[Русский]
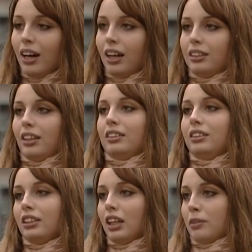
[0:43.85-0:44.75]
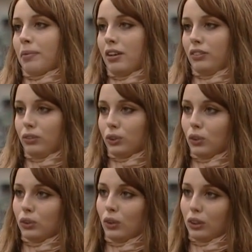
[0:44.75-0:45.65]
А, они, их отправили в
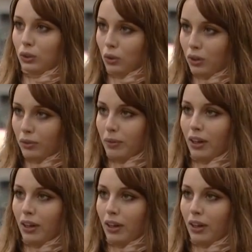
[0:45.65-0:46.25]
зону АТО,